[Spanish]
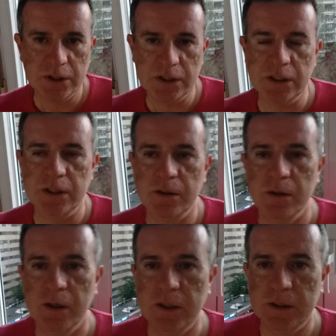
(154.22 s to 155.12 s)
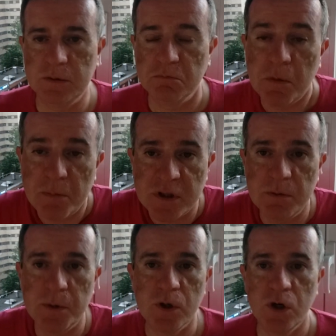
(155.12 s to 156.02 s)
y eh, en
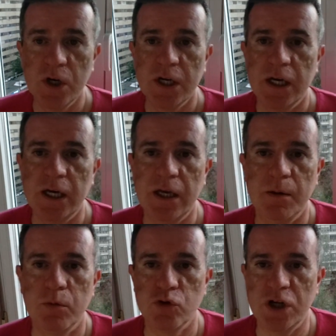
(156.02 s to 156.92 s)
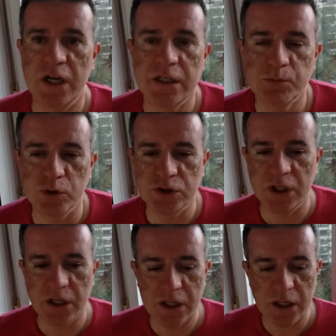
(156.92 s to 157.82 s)
principio eh, Bruselas pues
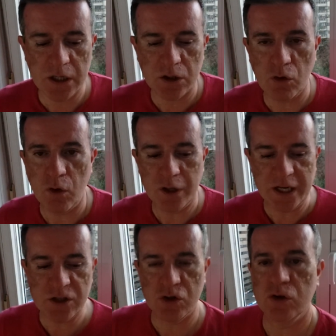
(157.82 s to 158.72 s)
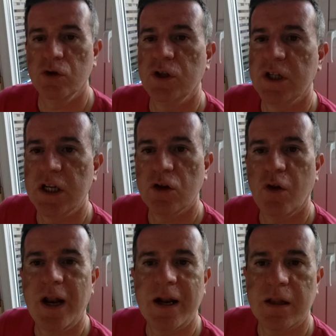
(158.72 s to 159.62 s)
tiene todo el derecho y tiene
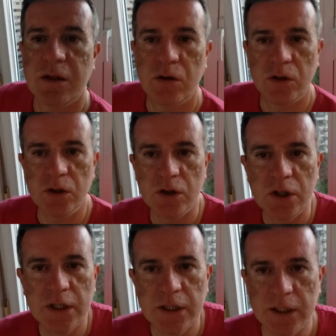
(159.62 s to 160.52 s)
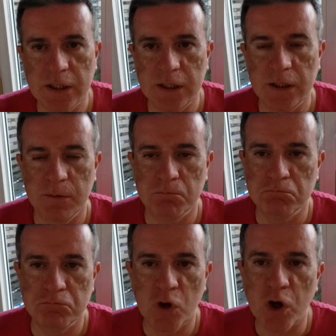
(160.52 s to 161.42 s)
toda la razón. No, eh,
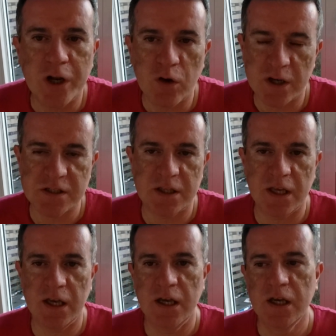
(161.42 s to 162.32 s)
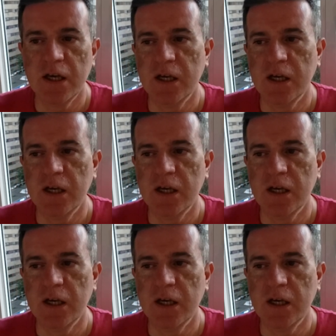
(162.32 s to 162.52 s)
no creo que esté